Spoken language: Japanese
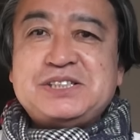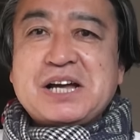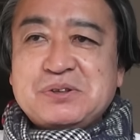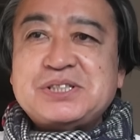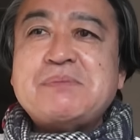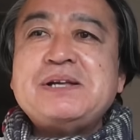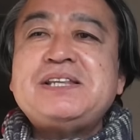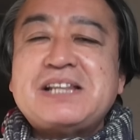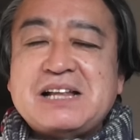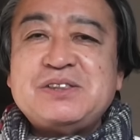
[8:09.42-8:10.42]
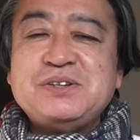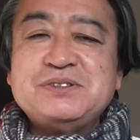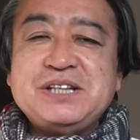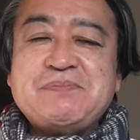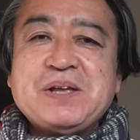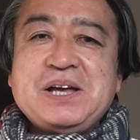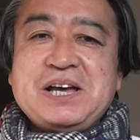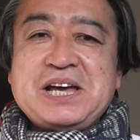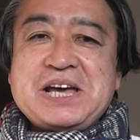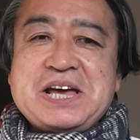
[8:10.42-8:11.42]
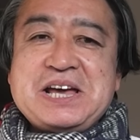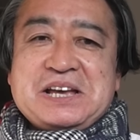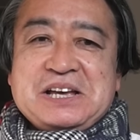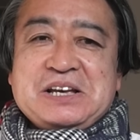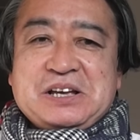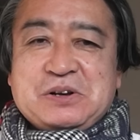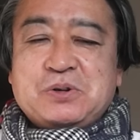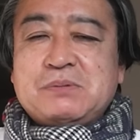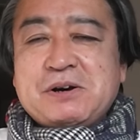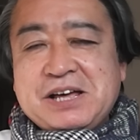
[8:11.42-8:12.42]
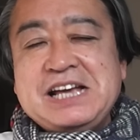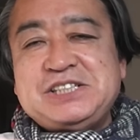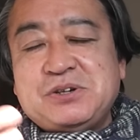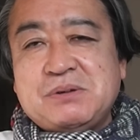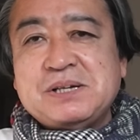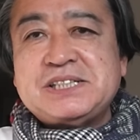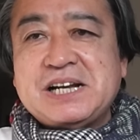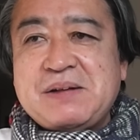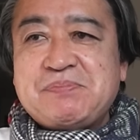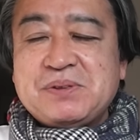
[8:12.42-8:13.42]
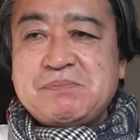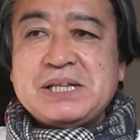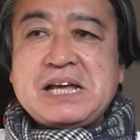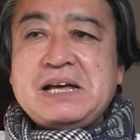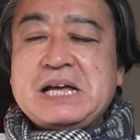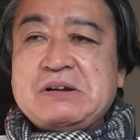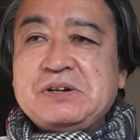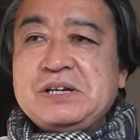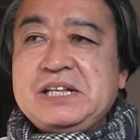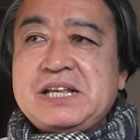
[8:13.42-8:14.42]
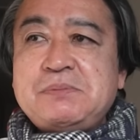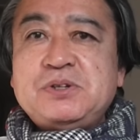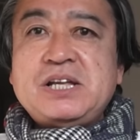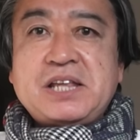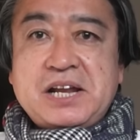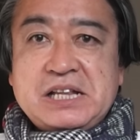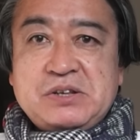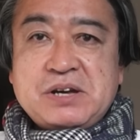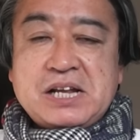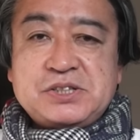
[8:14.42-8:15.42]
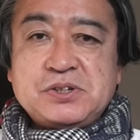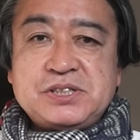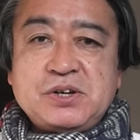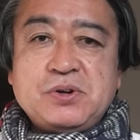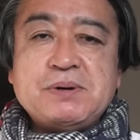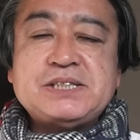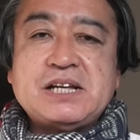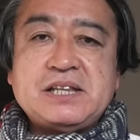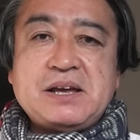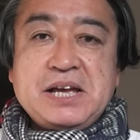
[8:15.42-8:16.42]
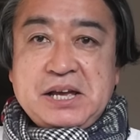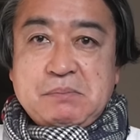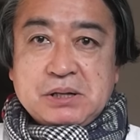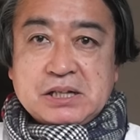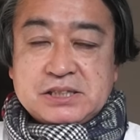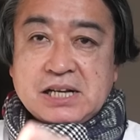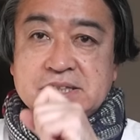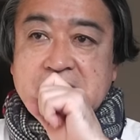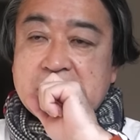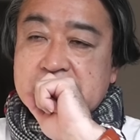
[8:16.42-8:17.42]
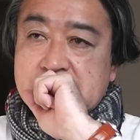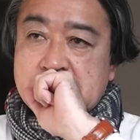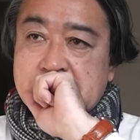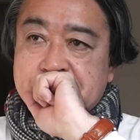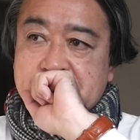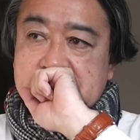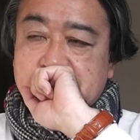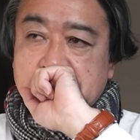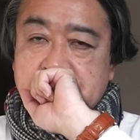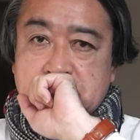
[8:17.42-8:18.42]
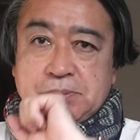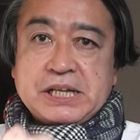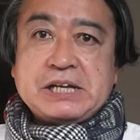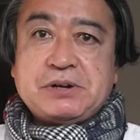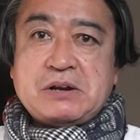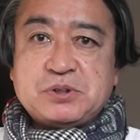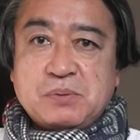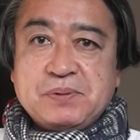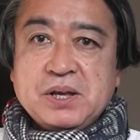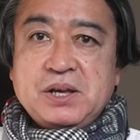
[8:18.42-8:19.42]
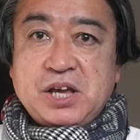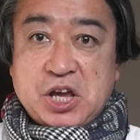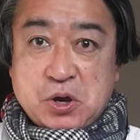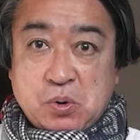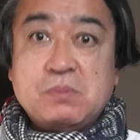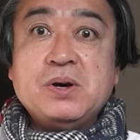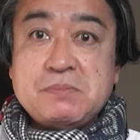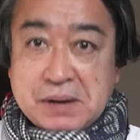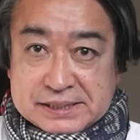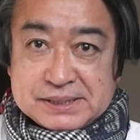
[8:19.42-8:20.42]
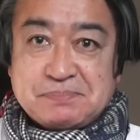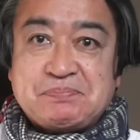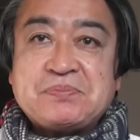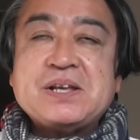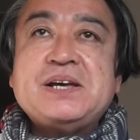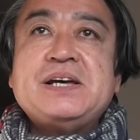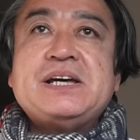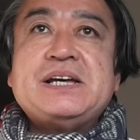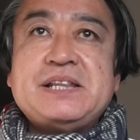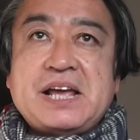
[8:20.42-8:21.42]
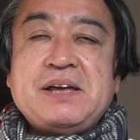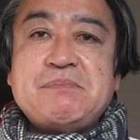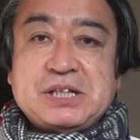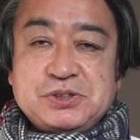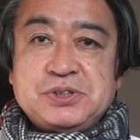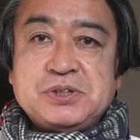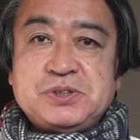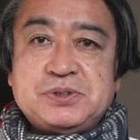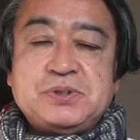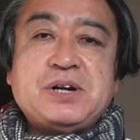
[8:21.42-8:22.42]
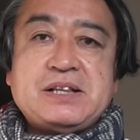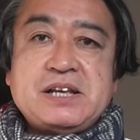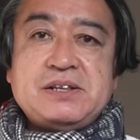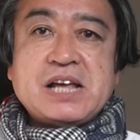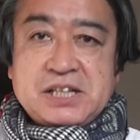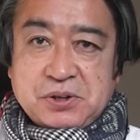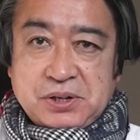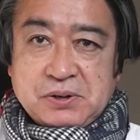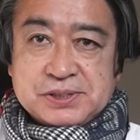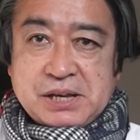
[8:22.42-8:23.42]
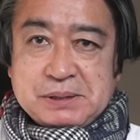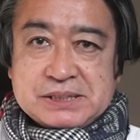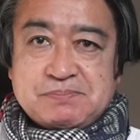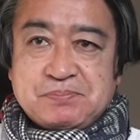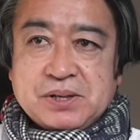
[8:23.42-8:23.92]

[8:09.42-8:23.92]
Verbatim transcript: てちゃんと喋ってたっていうふうに、えー、言葉を返しておきましたがまたあのインタビュー出てねっていう話をしておりましたんでまた近々総一郎君も出てくれると、えー、思います。ね、まあ順調そうなんで何よりでございます。